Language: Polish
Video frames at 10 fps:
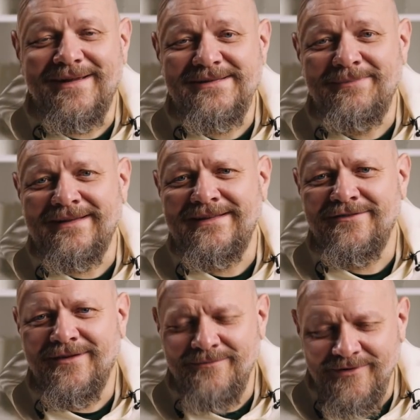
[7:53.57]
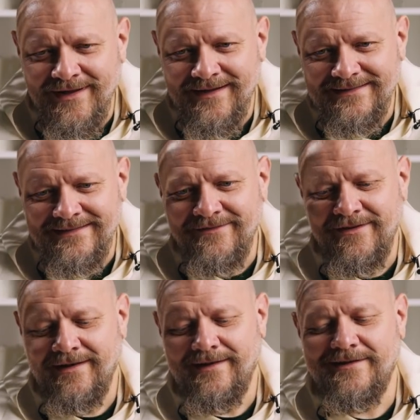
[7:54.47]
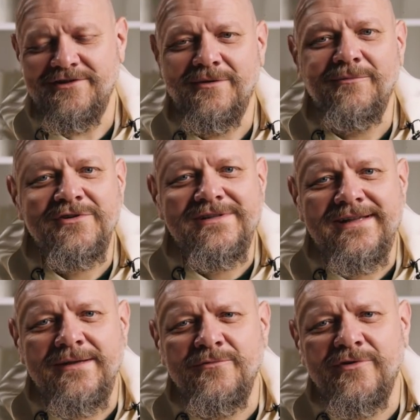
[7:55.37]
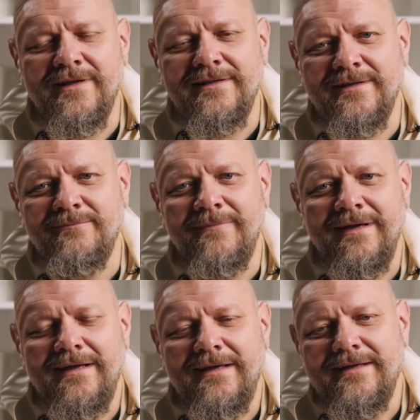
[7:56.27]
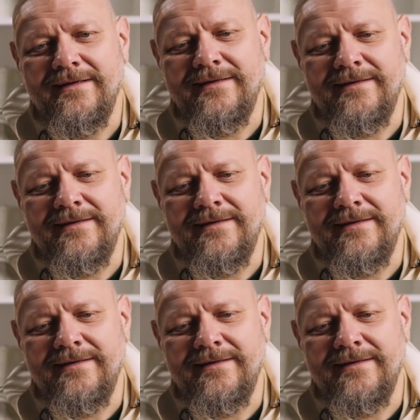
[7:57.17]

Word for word: perspektywa, bo ja niewiele się może zajmuję tym, e,